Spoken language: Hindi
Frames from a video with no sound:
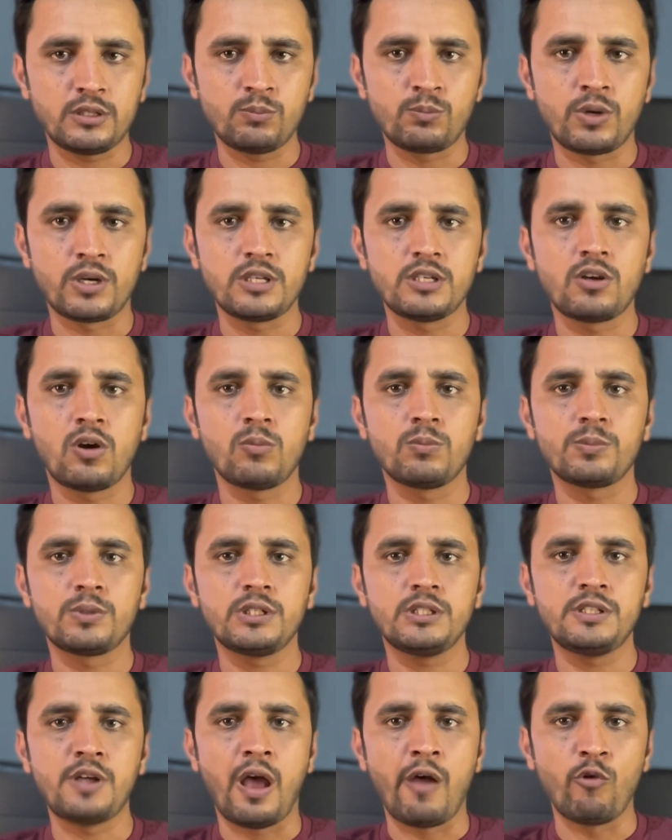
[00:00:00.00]
की बड़ी
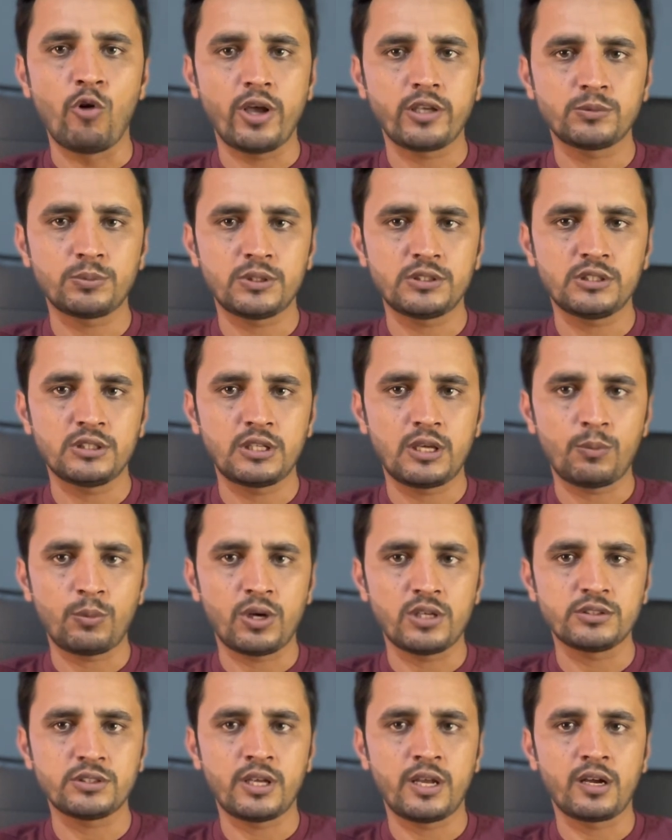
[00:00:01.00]
कंपनी डाइवो एक्सप्रेस इनके
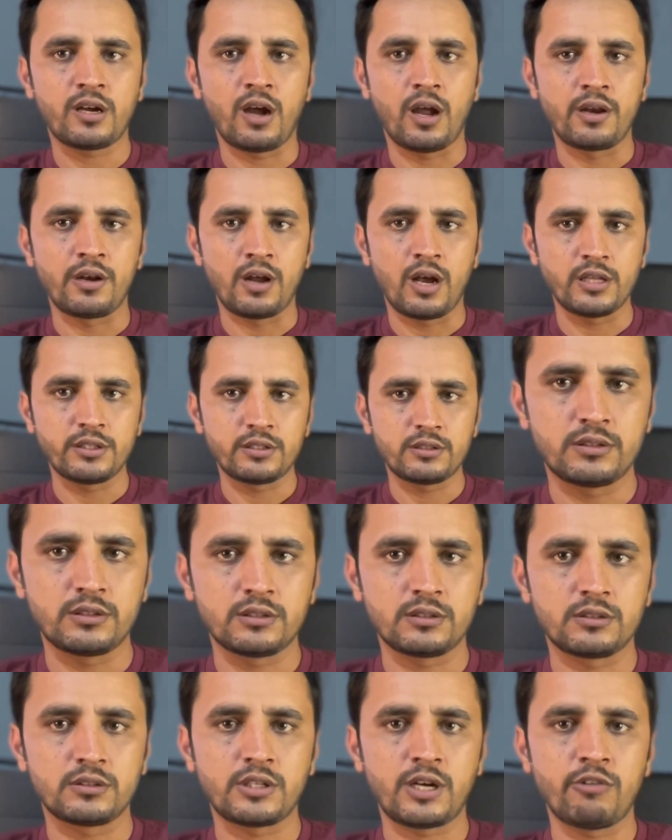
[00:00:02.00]
पास है कायनात
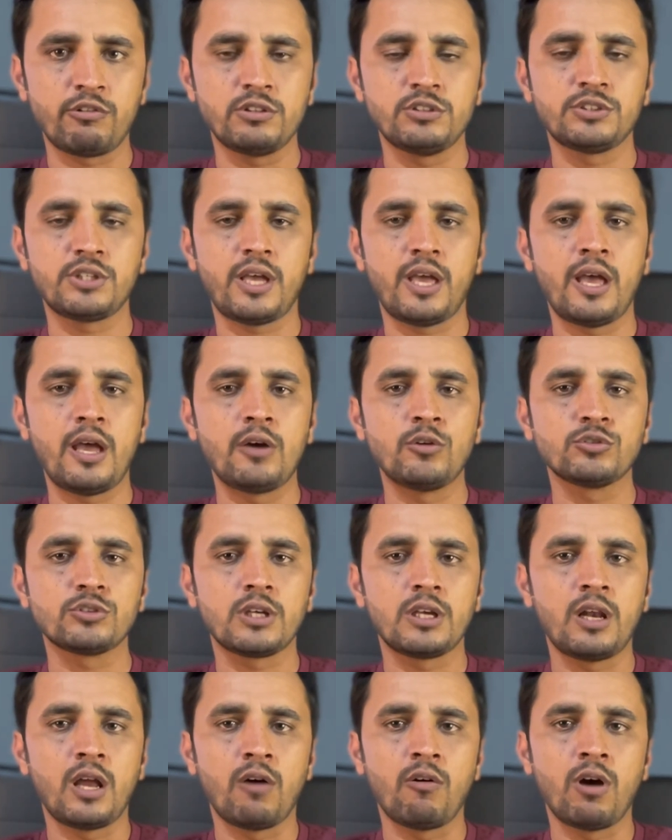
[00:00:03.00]
ट्रेवल्स है
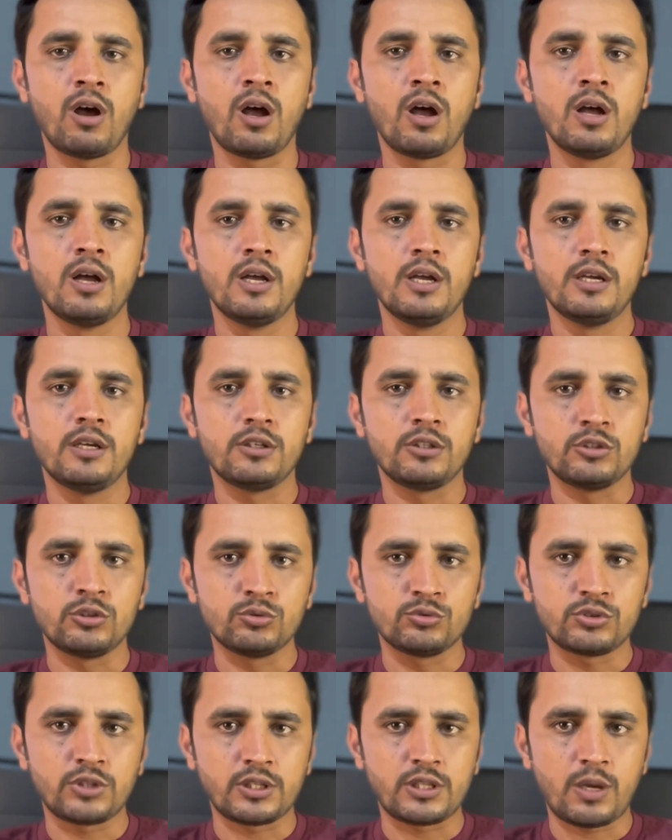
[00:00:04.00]
उसके अलावा
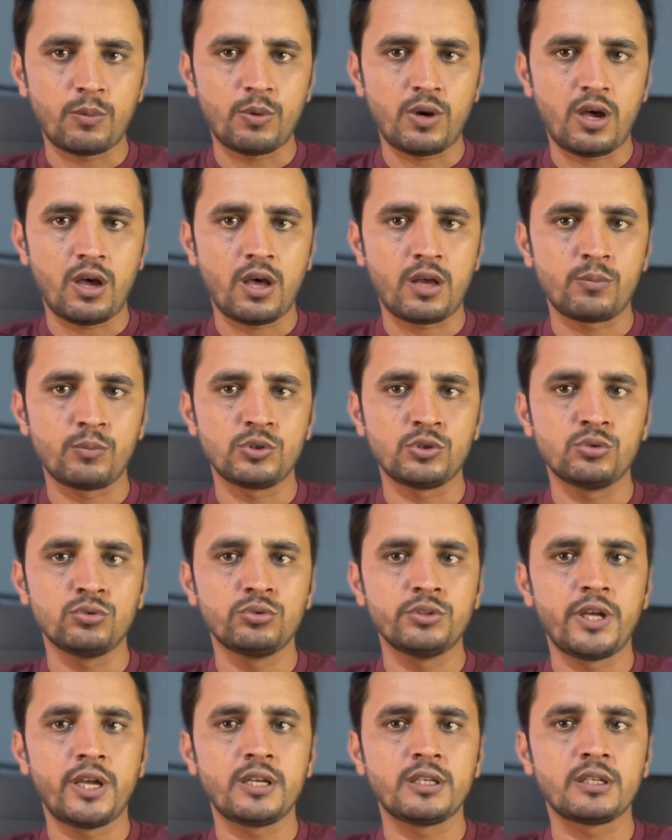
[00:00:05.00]
न्यू सदाबहार
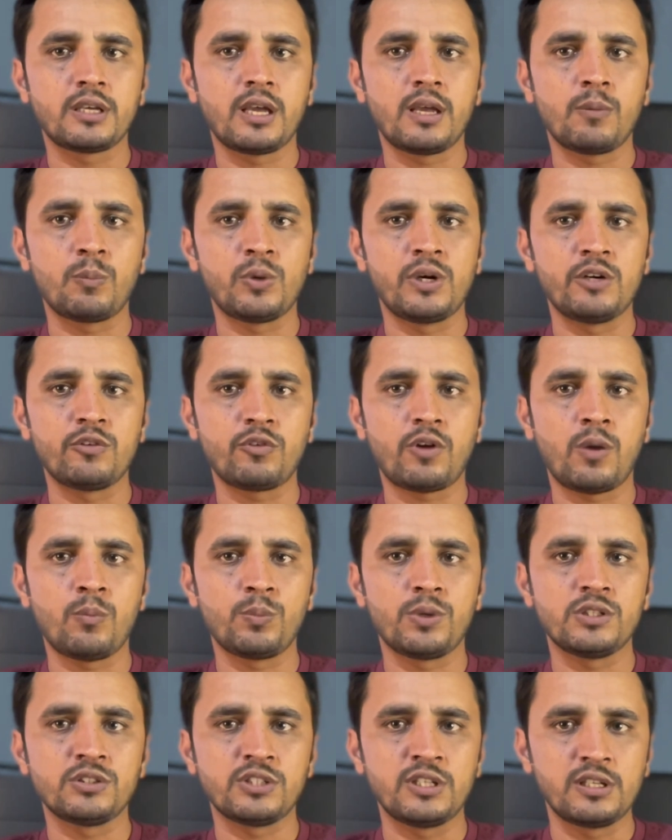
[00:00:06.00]
मौजूद है इनके प्लेटफार्म
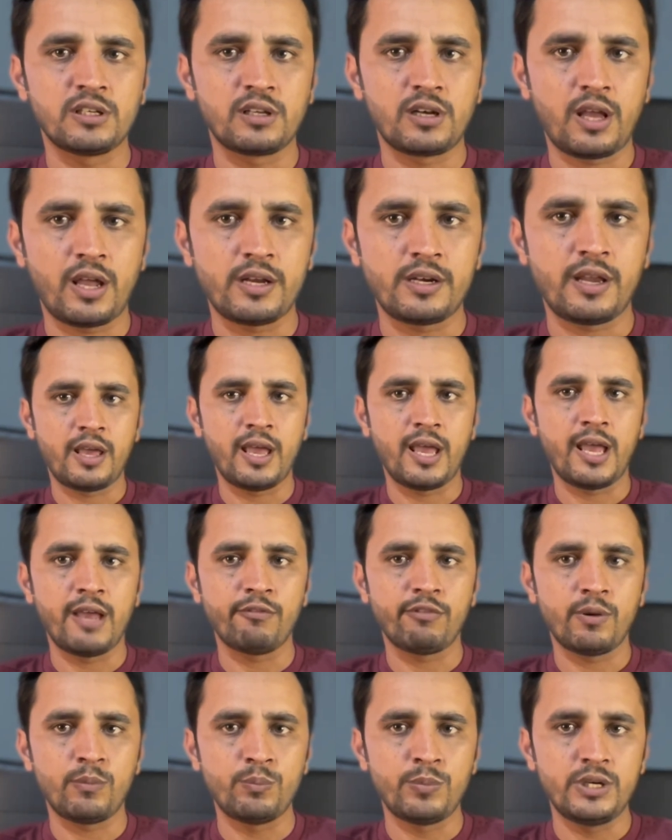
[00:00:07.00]
पे सिल्क लाइन है
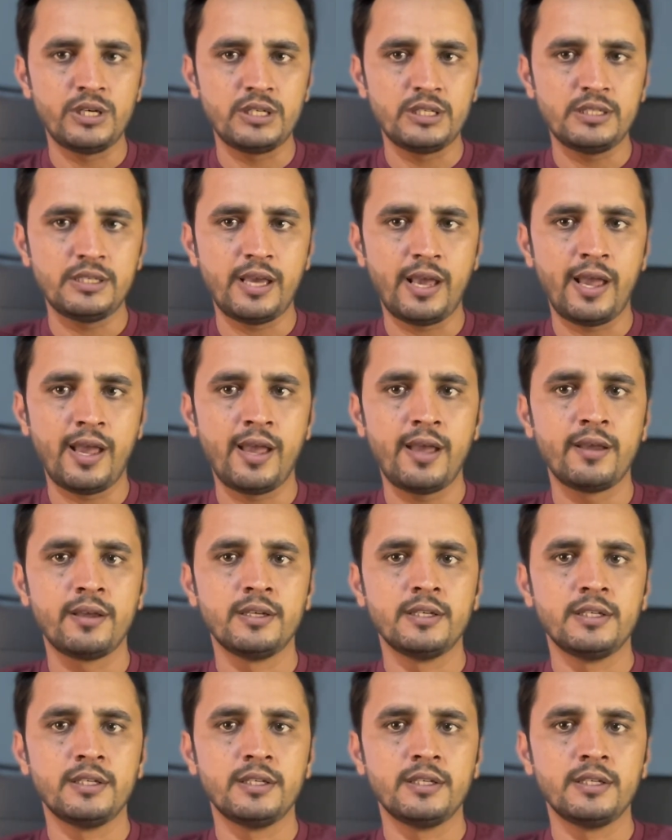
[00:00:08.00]
एफ है